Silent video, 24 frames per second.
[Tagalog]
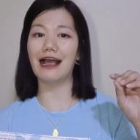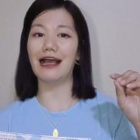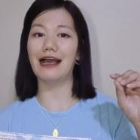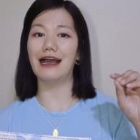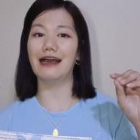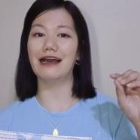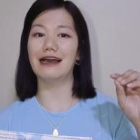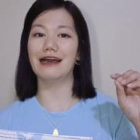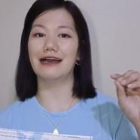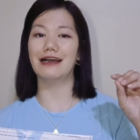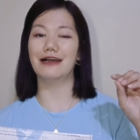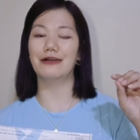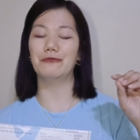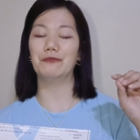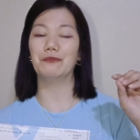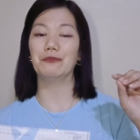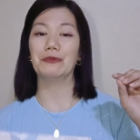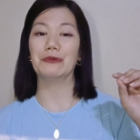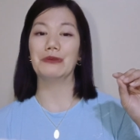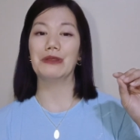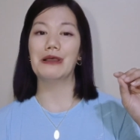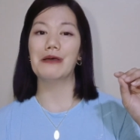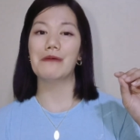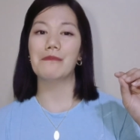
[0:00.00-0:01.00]
uh,
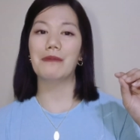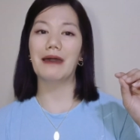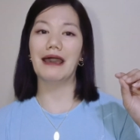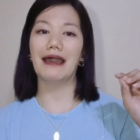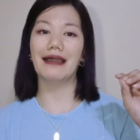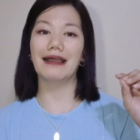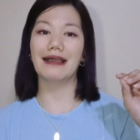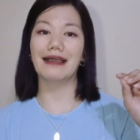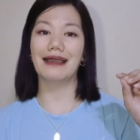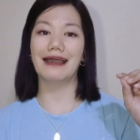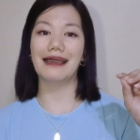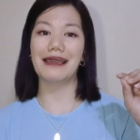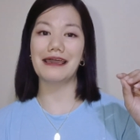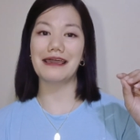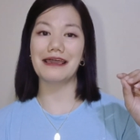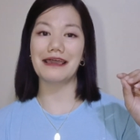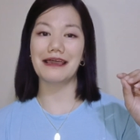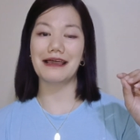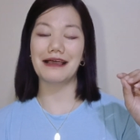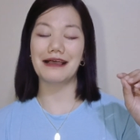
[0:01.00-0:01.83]
pag,